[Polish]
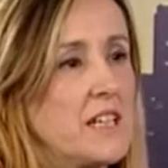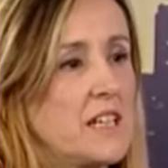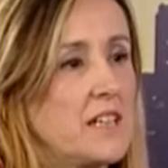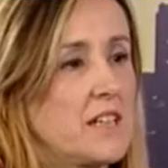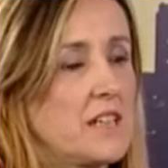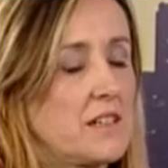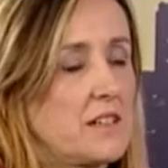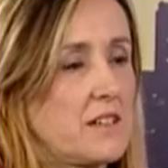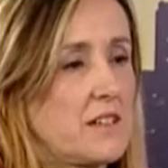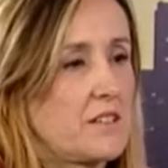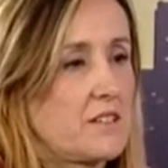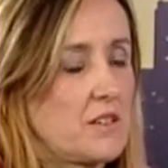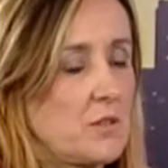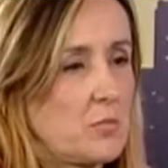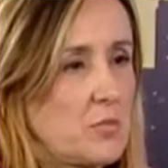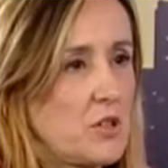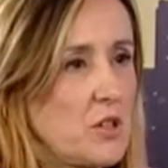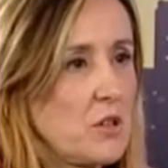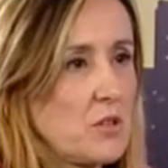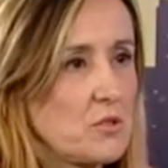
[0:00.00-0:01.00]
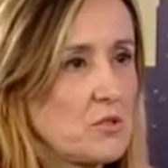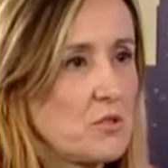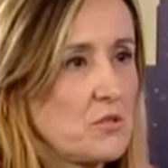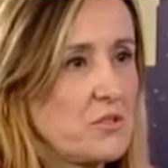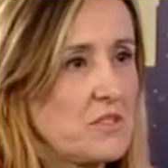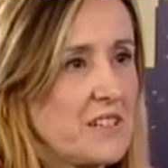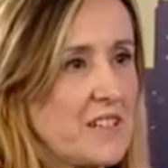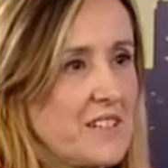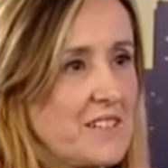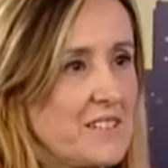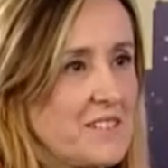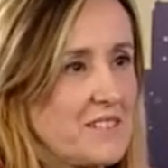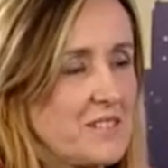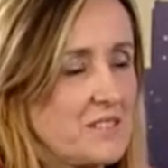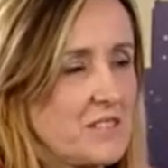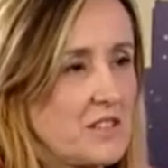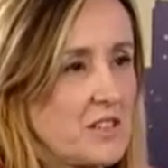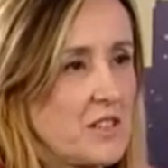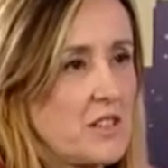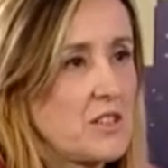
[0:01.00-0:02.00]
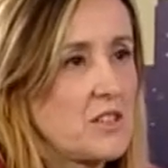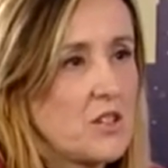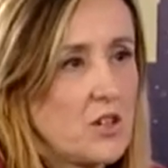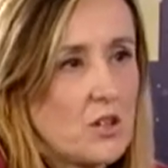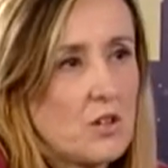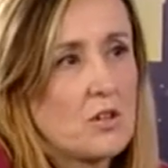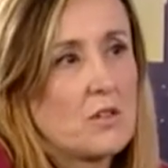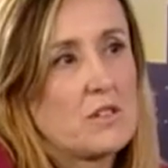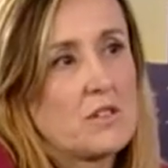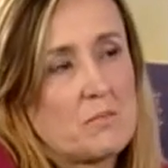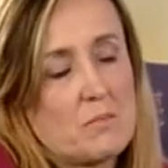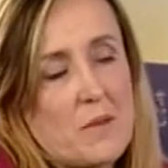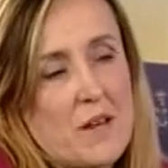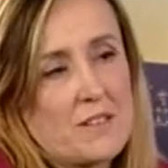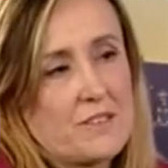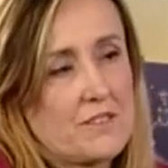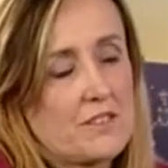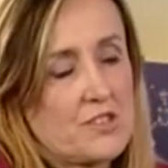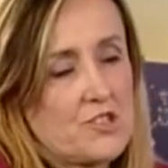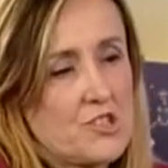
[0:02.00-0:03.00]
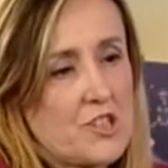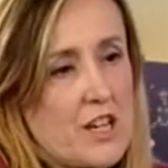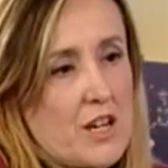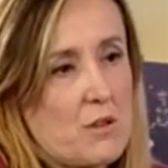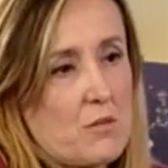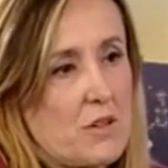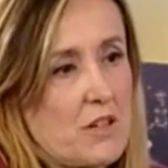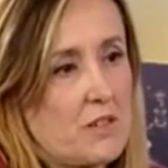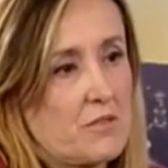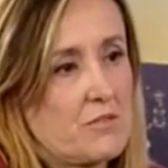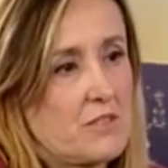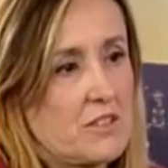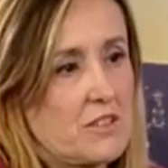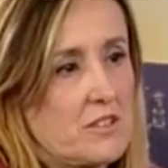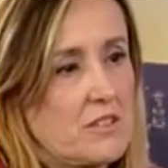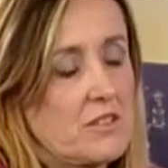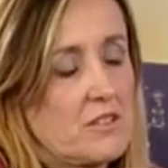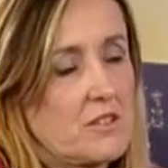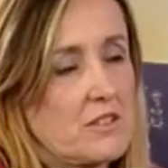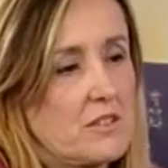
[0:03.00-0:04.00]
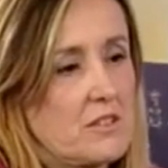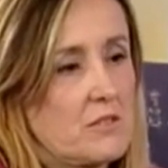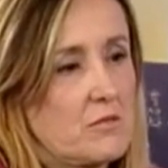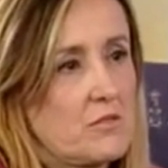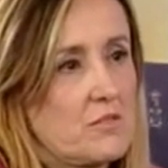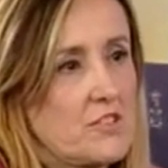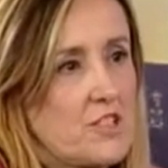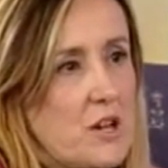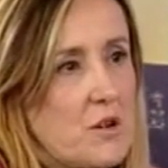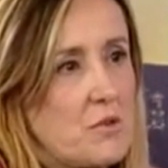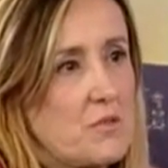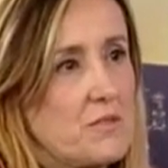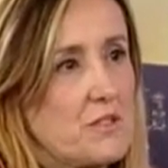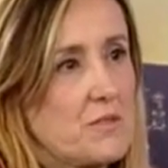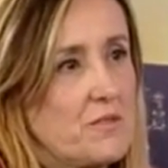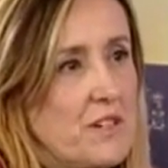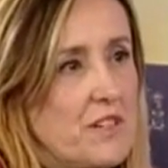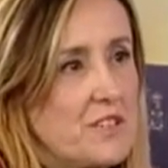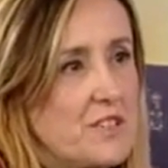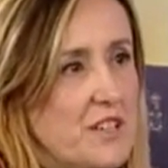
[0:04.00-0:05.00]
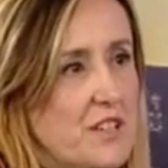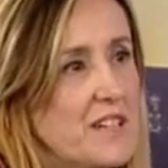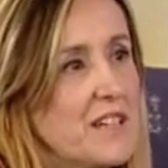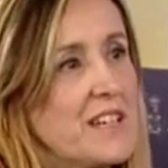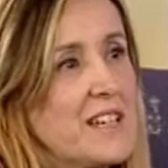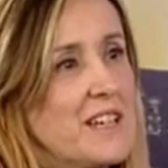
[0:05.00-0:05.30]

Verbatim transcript: Y, receptorów na insulinę do masy ciała, więc y, ciało wytwarza